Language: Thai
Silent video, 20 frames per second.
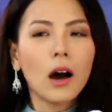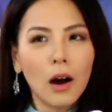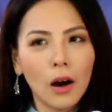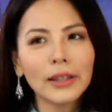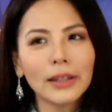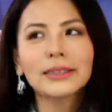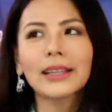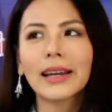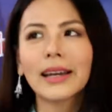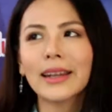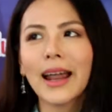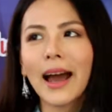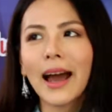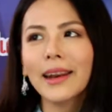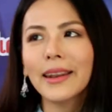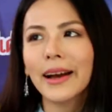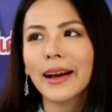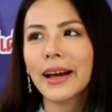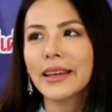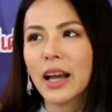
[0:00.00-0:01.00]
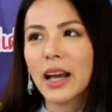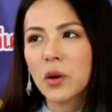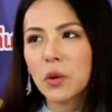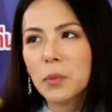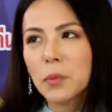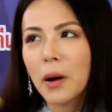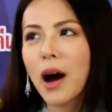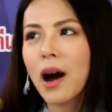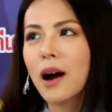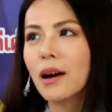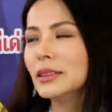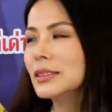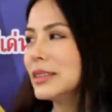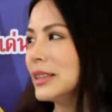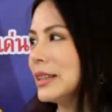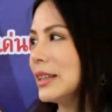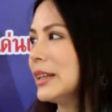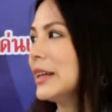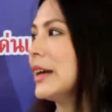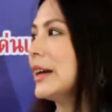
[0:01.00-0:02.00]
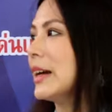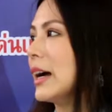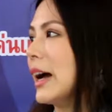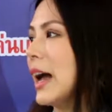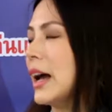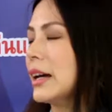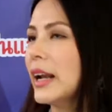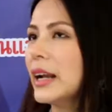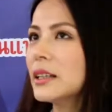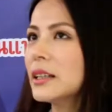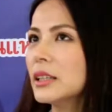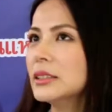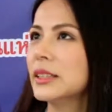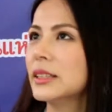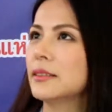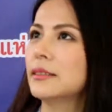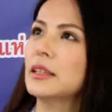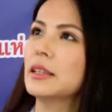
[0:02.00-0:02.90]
โอ้ยใช้ได้เลยค่ะอย่างคุณพ่อของเจนนี่เองอะค่ะ ท่านก็